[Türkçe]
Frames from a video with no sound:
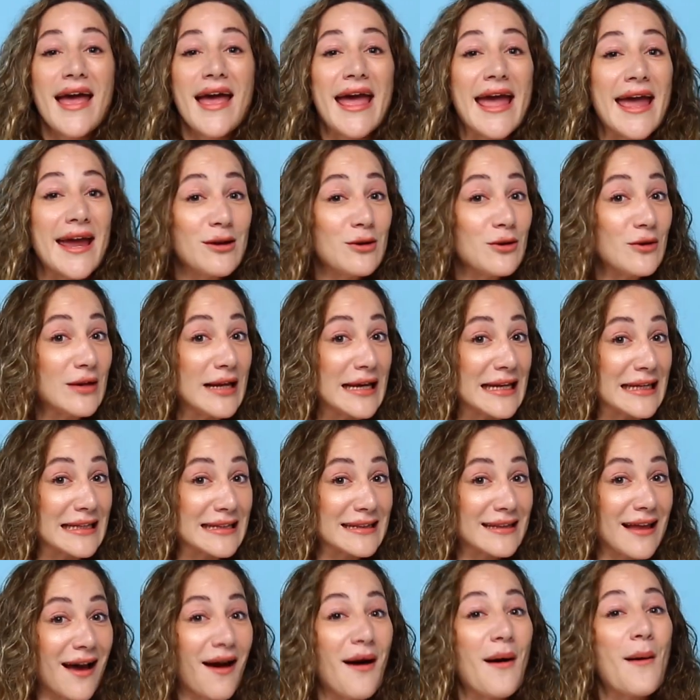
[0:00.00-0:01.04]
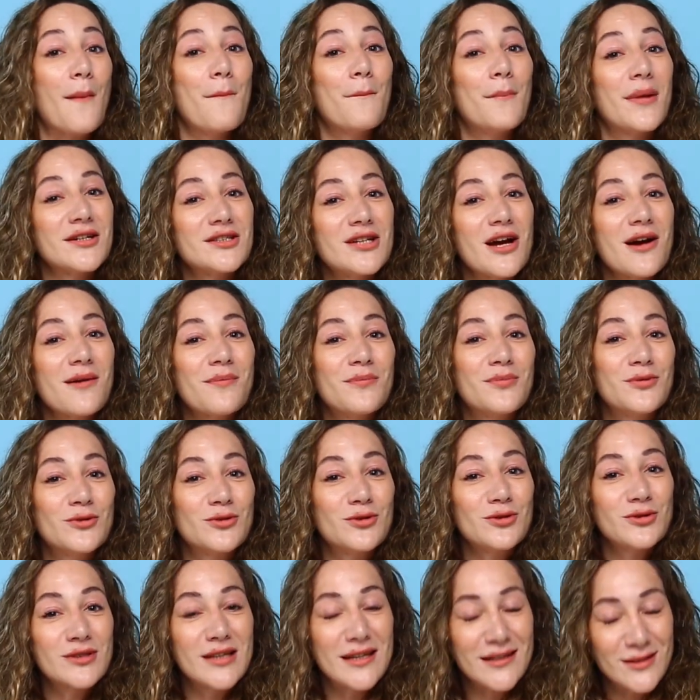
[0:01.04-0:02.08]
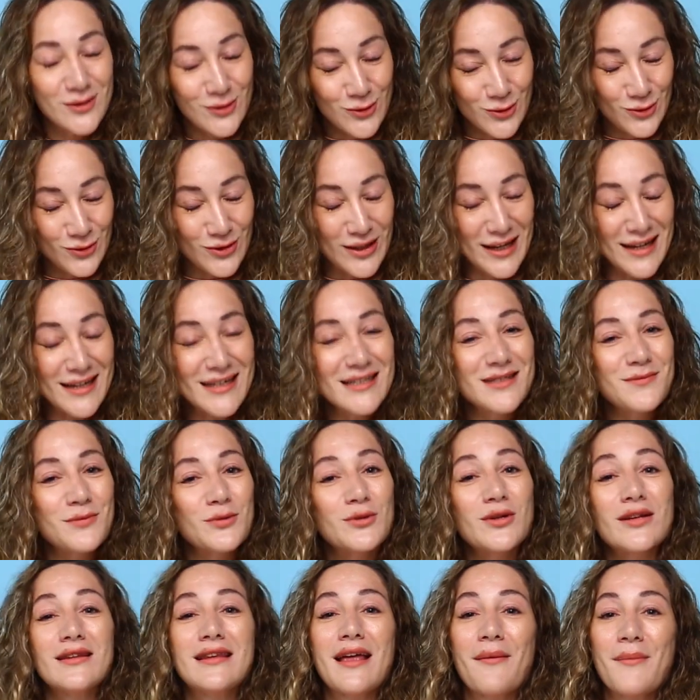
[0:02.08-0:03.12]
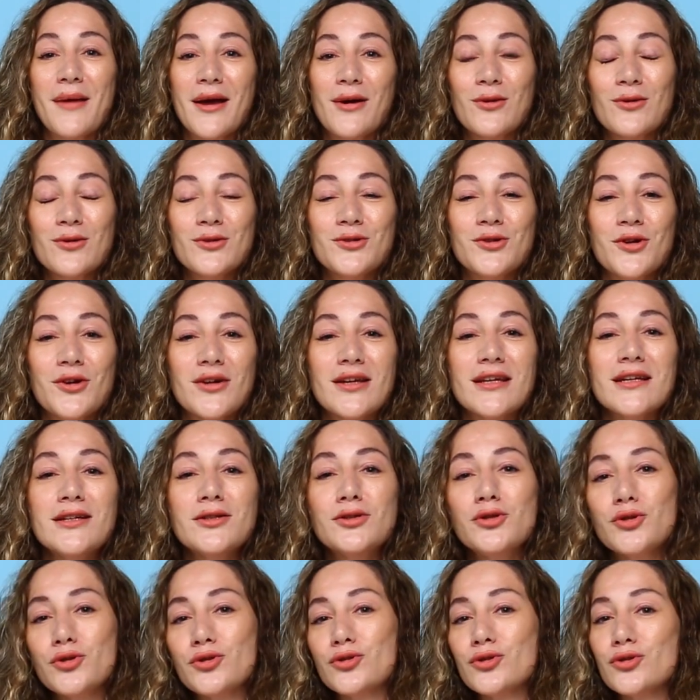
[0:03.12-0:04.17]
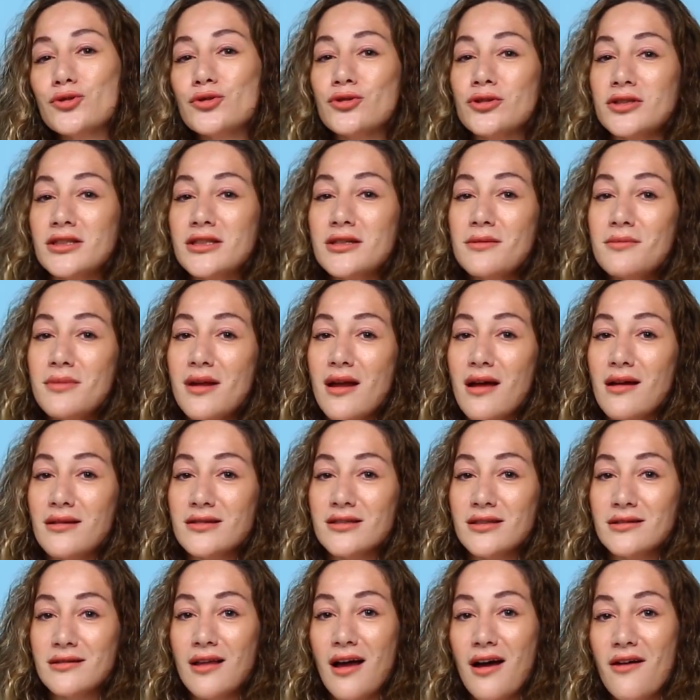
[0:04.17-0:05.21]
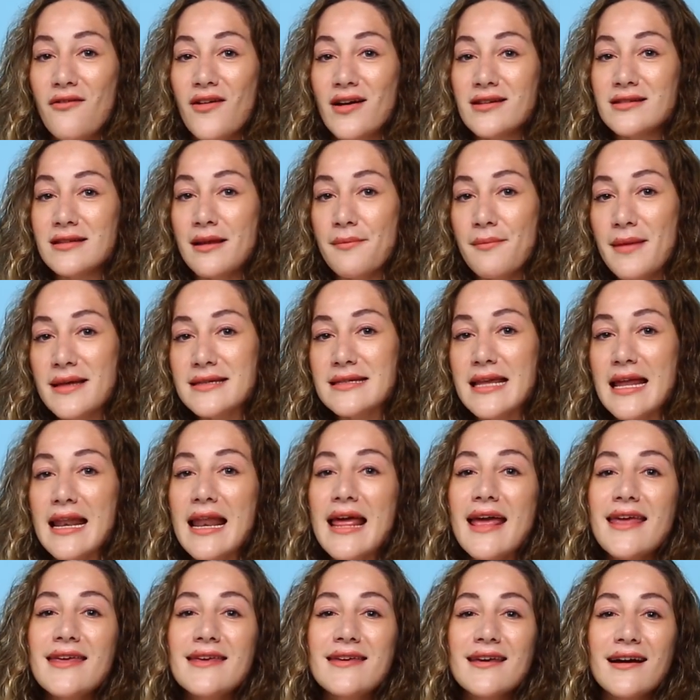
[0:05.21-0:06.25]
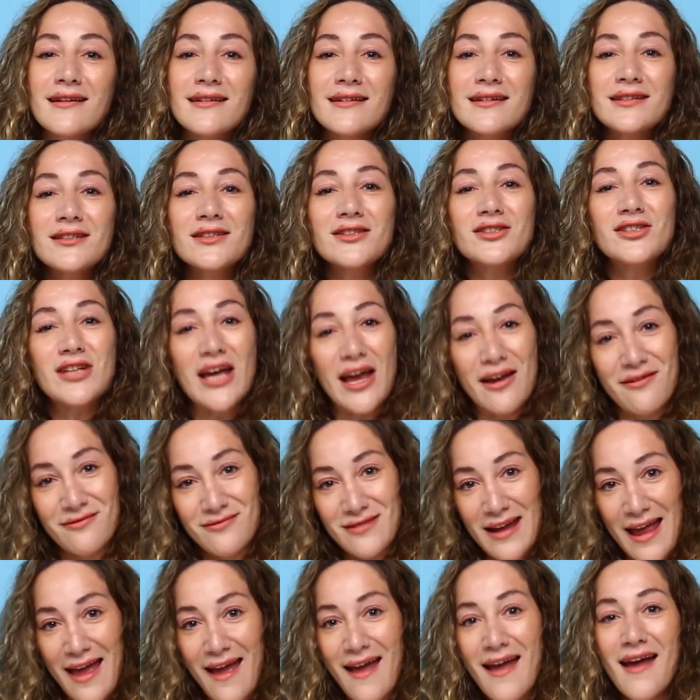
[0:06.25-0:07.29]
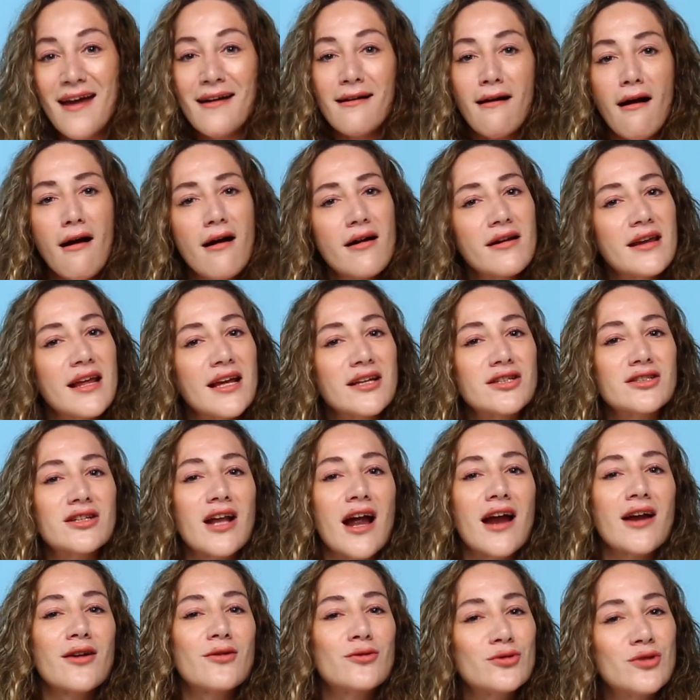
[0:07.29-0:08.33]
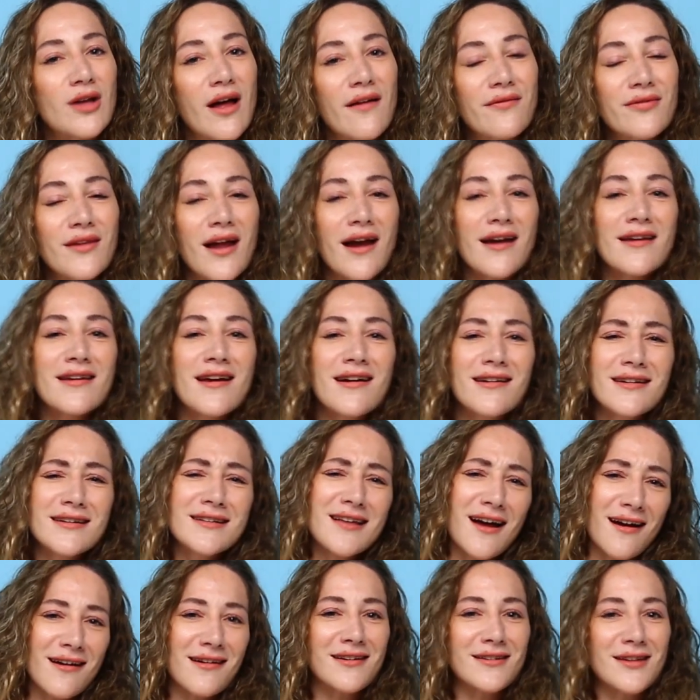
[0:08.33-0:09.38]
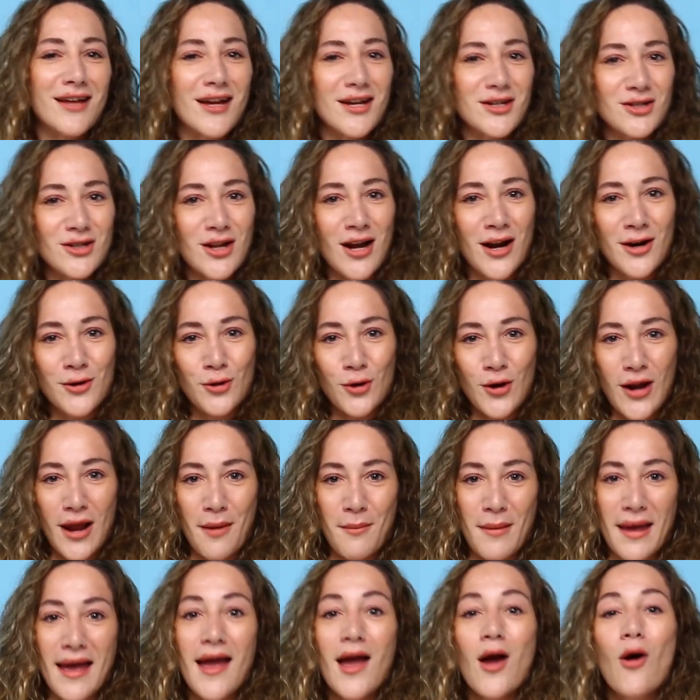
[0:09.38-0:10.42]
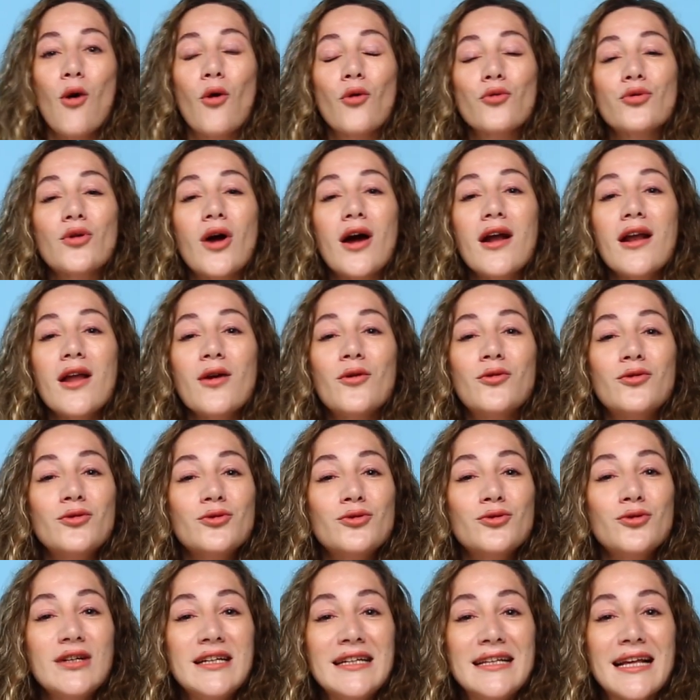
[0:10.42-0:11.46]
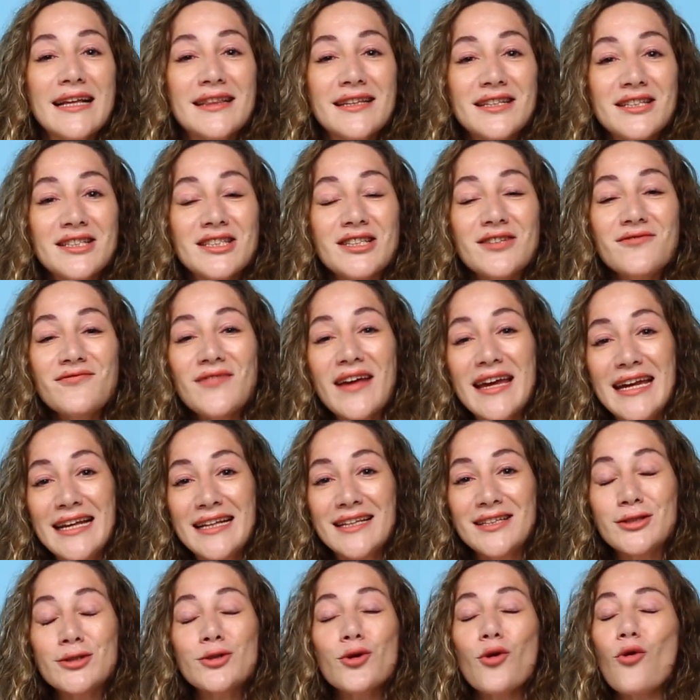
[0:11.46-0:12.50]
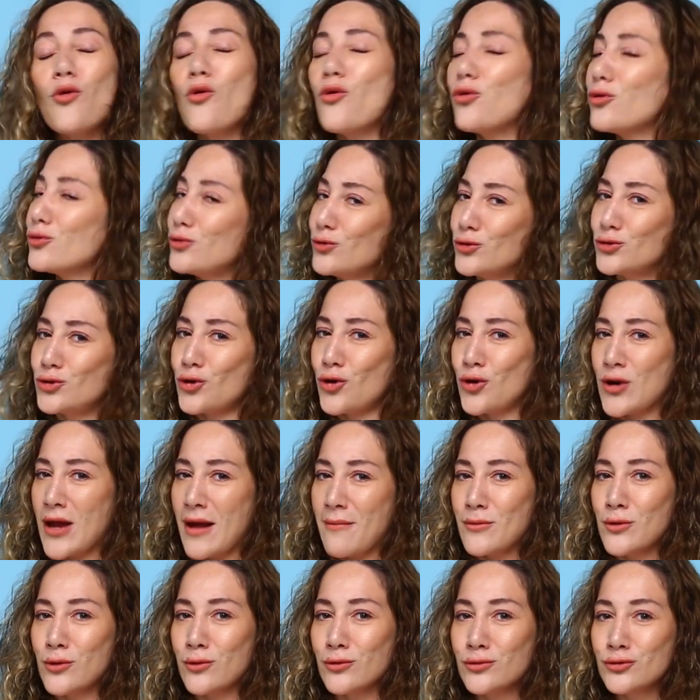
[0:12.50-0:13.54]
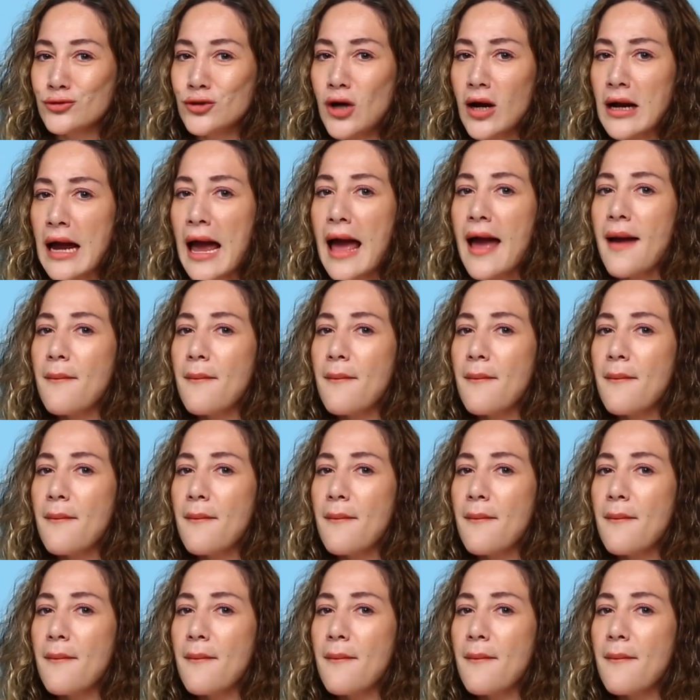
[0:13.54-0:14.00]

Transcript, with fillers: Eylül ayında Başak Burcu sezonundayız. Bu da demek oluyor ki çocuğunuz için birazcık daha fazla mesele yakın çevre, kardeşler, kuzenler, yakın arkadaşlar dönemi. Onlarla kurduğu iletişim ve ilişki oldukça önemli olacak.